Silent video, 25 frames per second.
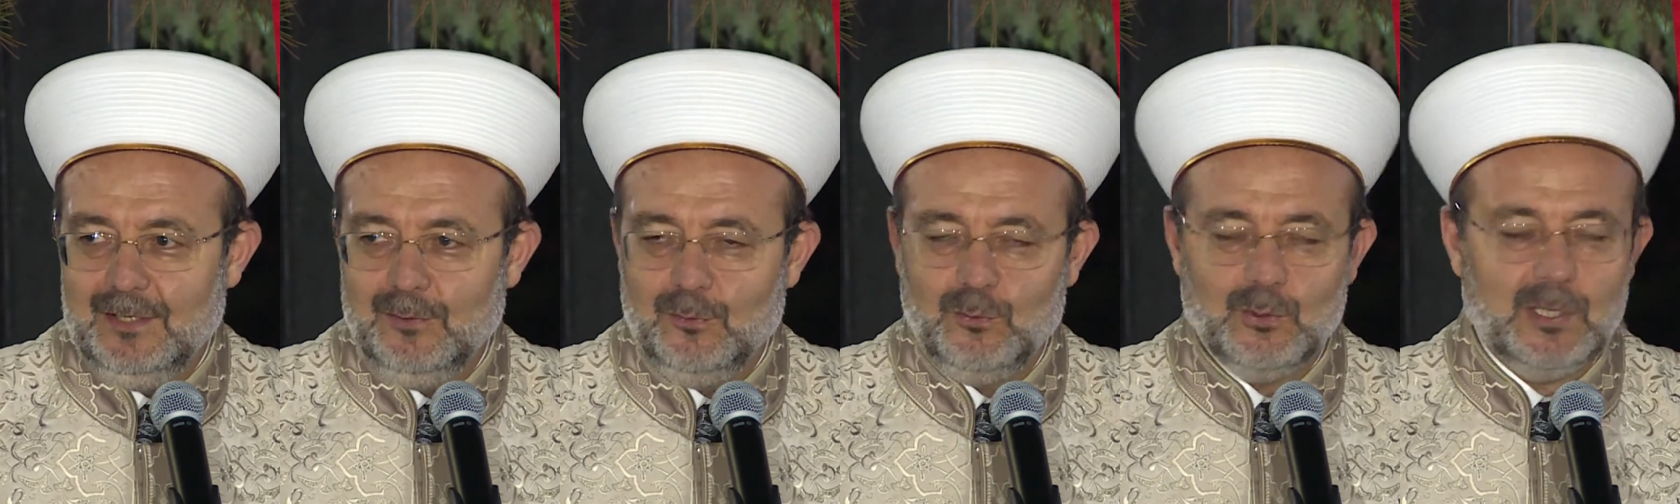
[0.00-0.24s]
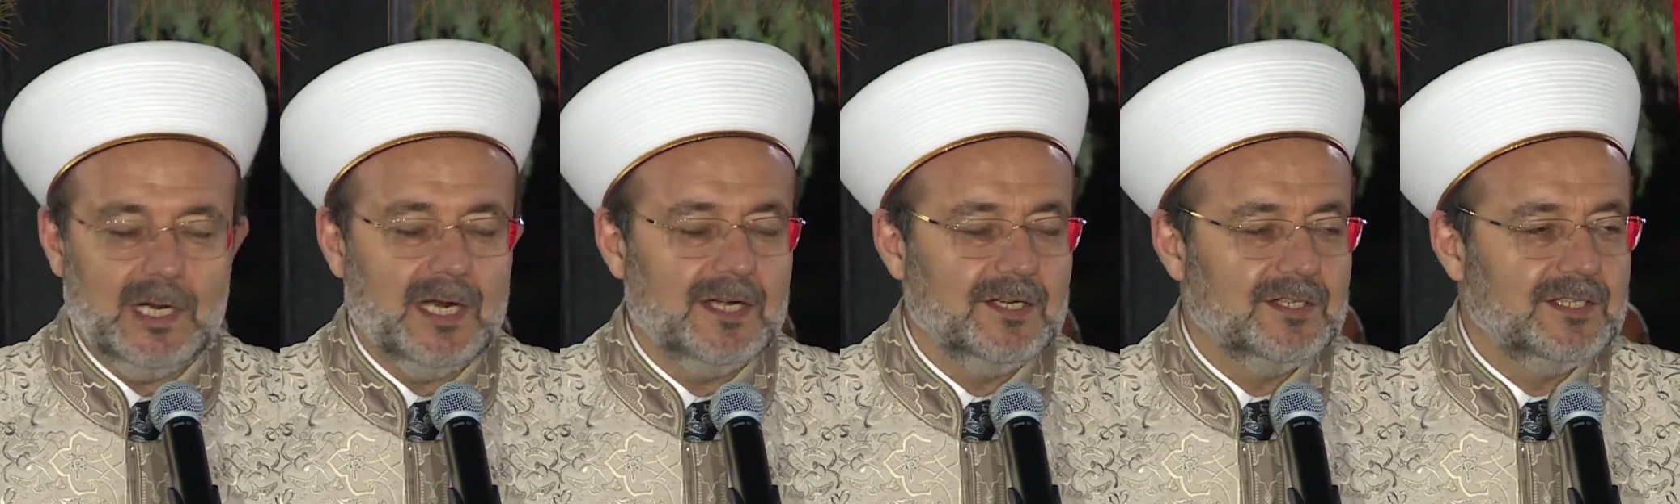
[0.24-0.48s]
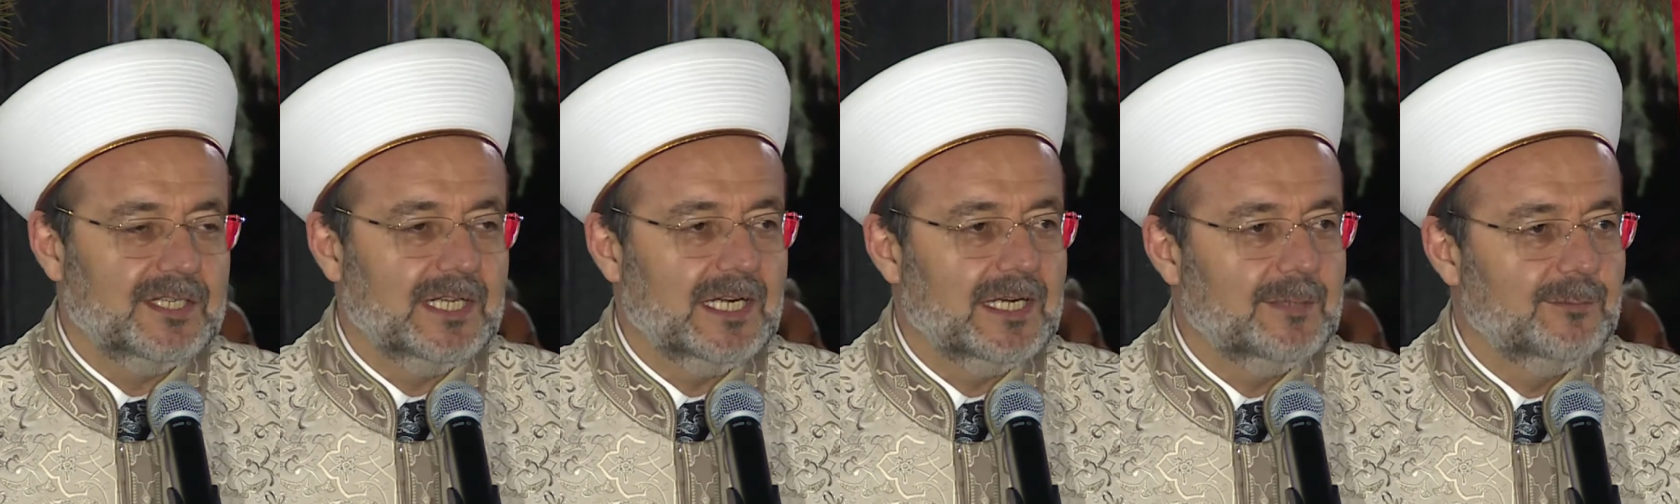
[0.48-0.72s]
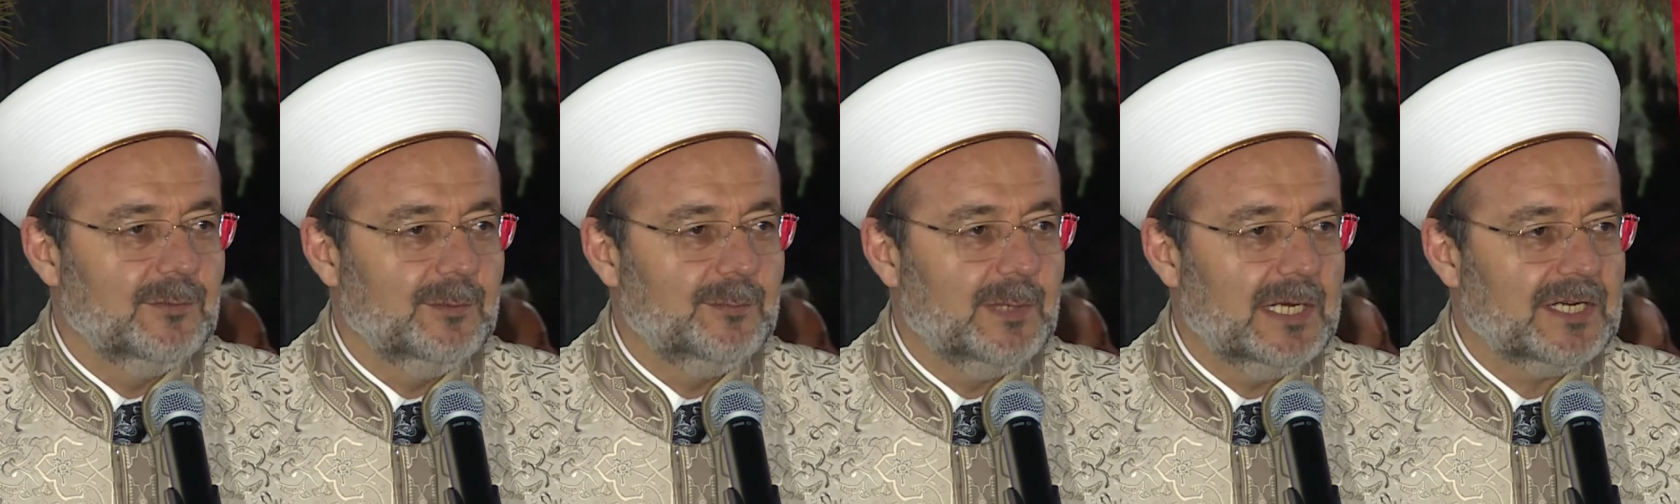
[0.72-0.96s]
Kur'an-ı
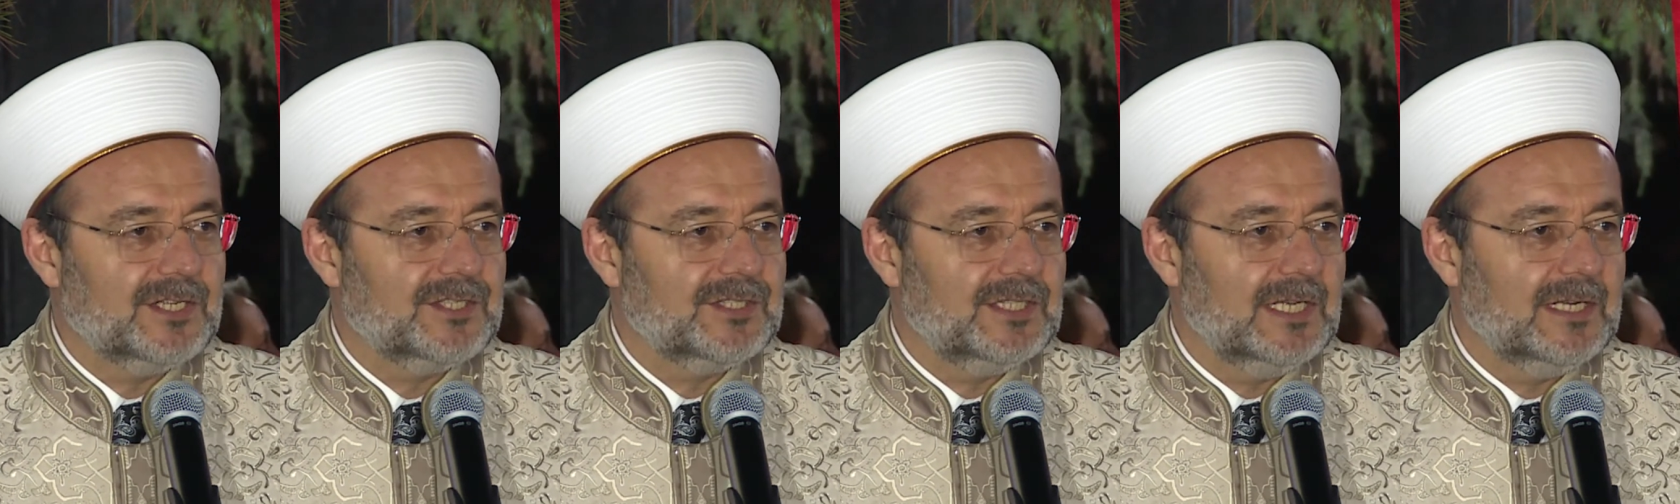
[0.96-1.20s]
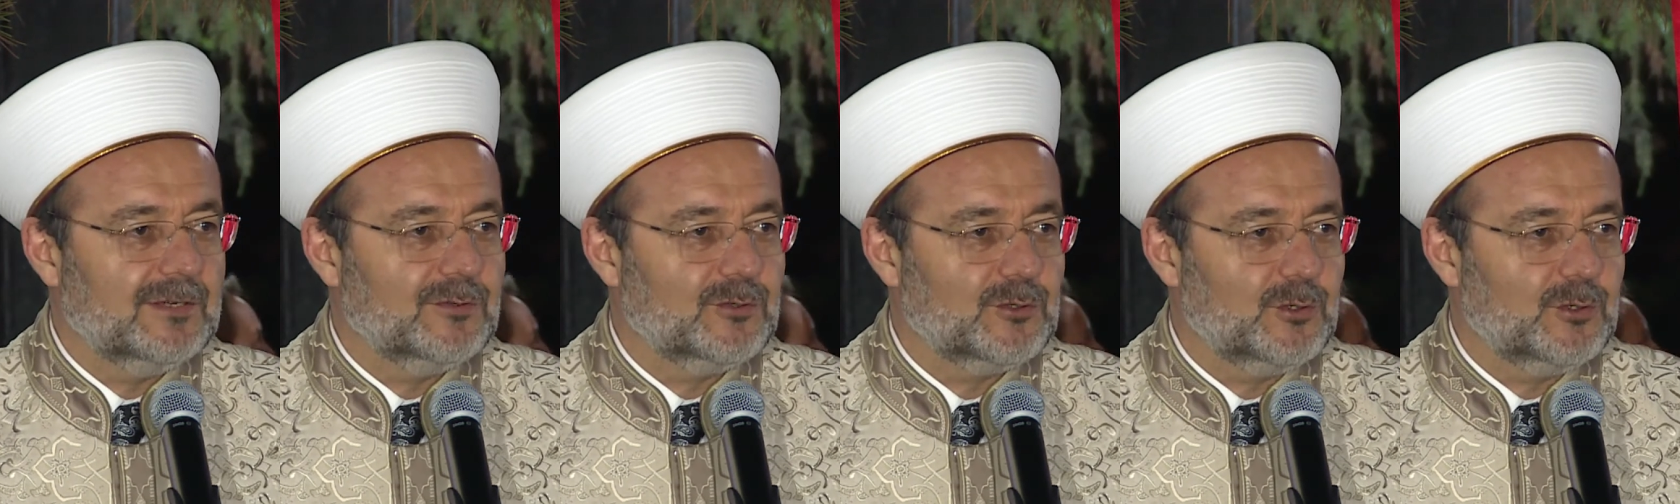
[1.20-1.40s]
Kerim'i baştan